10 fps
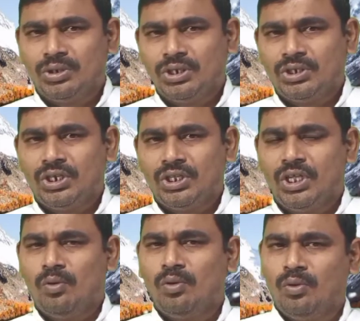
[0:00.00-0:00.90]
సృజించిన
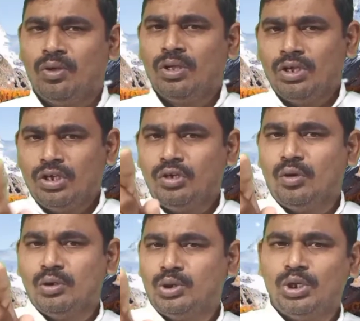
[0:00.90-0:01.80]
దేవుడు
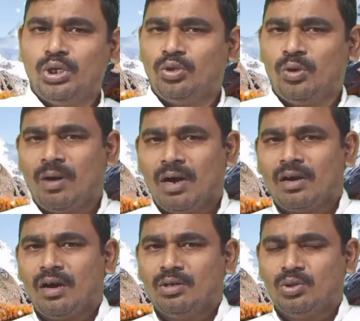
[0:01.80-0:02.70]
ఈరోజు నీతో
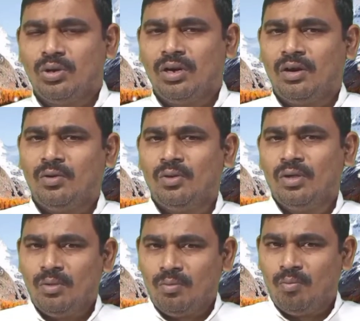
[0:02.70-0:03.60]
మాట్లాడుతున్నాడు
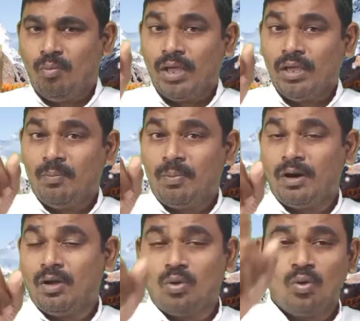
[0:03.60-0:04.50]

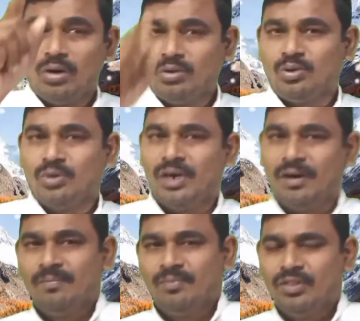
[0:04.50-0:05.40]
భయపడకు
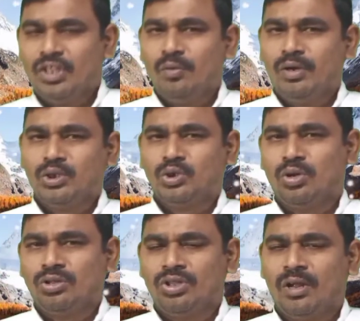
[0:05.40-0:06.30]
అంటున్నాడు దేవునికి
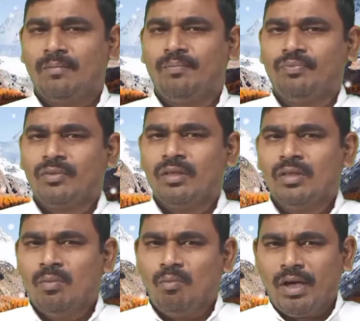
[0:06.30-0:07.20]
స్తోత్రం
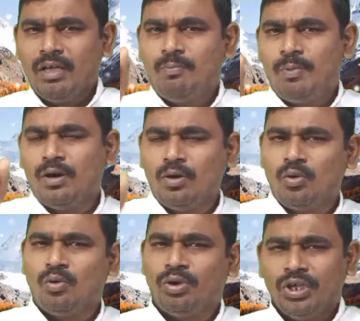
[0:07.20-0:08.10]

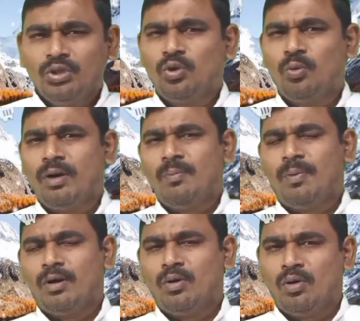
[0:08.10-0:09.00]
భయపడకు ఎందుకు
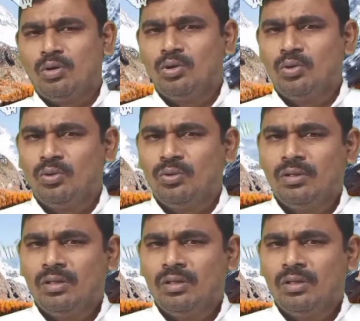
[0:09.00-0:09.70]
భయపడకూడదు